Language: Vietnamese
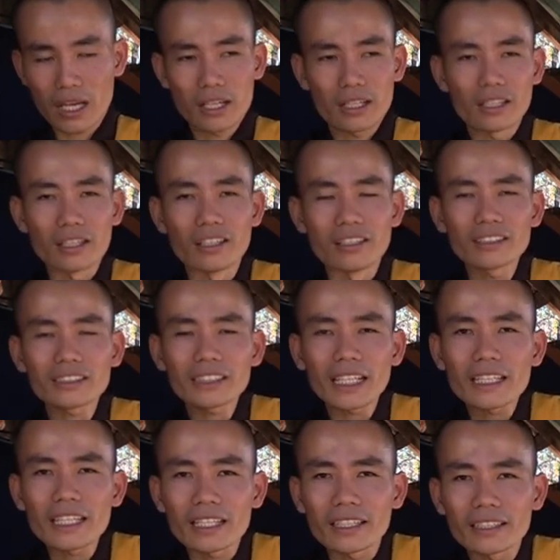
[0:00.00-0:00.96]
hưởng
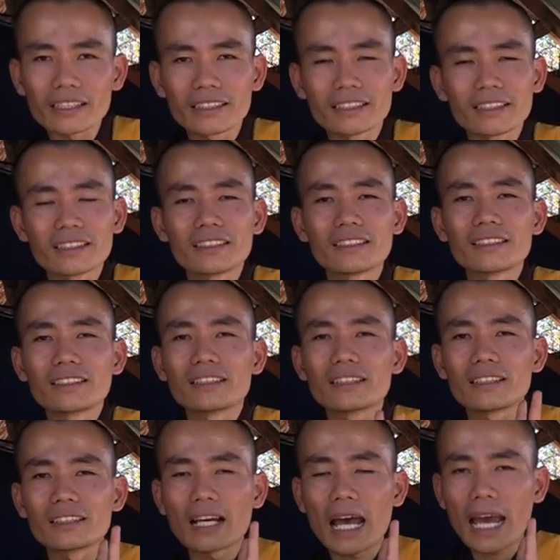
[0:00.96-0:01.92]
cái gì
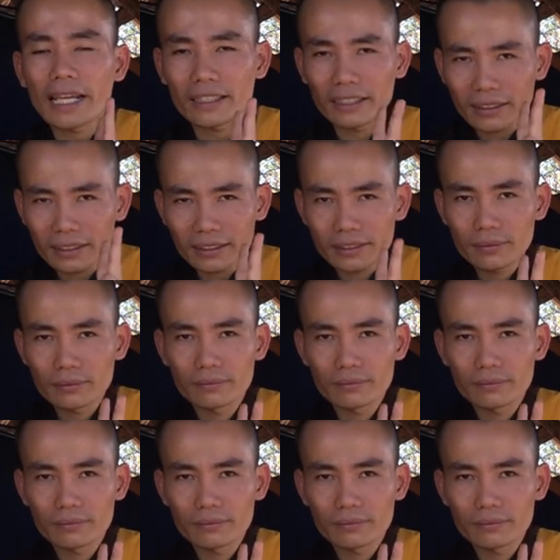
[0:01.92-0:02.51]
hai thứ